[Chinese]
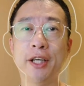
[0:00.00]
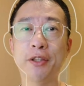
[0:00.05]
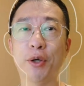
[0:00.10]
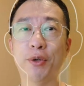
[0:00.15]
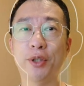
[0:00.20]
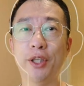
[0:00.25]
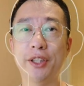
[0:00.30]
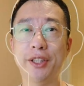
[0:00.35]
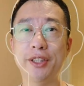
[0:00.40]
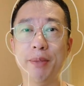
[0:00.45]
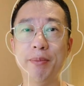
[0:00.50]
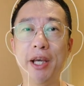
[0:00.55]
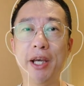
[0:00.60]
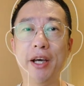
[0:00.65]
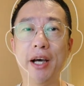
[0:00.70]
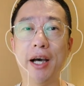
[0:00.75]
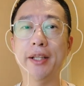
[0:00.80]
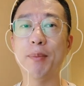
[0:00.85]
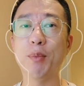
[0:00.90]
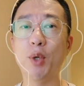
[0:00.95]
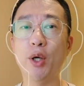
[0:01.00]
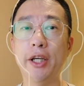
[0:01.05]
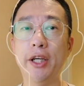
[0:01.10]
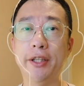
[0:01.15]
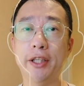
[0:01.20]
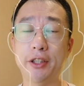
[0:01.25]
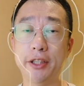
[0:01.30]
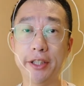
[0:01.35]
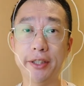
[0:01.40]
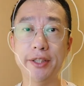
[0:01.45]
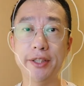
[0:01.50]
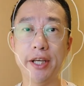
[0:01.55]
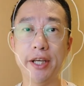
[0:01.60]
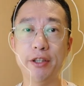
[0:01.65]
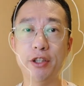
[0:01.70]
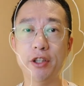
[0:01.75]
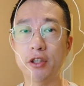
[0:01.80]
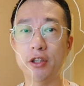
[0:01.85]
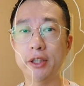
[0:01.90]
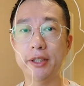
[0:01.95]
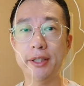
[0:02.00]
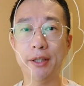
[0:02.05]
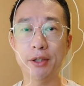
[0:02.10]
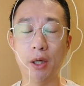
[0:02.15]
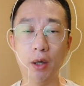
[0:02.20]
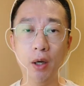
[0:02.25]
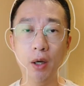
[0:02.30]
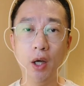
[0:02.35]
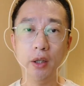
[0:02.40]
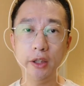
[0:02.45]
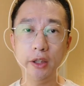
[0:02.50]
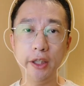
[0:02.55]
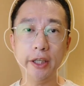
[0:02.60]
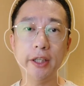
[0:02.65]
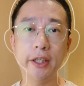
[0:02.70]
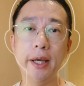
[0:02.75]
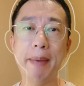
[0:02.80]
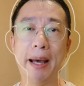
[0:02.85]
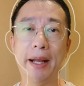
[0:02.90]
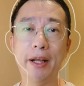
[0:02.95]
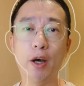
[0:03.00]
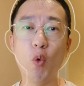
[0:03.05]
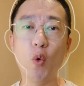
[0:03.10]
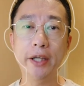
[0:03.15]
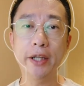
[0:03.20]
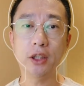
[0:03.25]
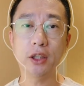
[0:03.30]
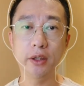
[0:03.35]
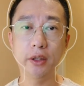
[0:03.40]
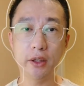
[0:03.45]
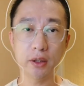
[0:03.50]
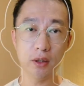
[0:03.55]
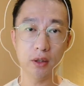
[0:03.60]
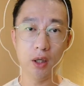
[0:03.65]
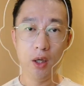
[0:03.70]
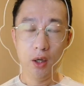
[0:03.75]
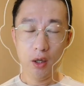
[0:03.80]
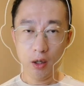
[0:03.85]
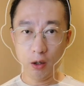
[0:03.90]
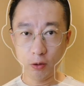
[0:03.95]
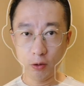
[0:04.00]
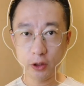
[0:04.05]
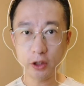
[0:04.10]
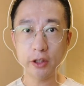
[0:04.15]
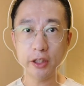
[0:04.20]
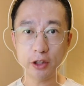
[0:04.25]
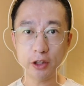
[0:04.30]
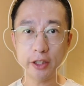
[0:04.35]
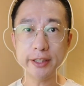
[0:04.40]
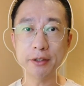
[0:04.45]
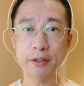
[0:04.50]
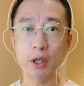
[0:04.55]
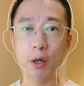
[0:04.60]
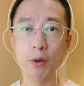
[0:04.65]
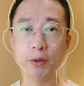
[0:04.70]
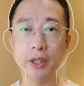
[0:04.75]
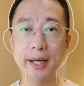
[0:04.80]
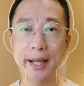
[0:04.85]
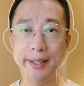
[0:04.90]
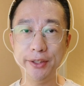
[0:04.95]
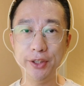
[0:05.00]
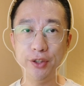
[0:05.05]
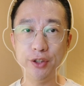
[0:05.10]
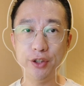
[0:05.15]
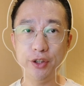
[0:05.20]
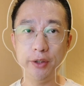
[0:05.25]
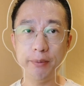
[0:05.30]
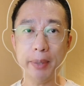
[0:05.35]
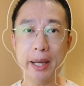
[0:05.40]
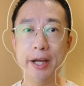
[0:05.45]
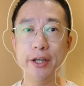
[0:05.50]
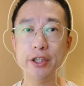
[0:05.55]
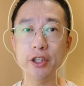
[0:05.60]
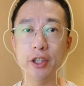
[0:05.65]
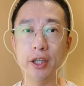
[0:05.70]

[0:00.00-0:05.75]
的一个界面啊，它默认的是一个前置的摄像头，那你也可以把它换成一个后置的摄像头呢来进行拍摄。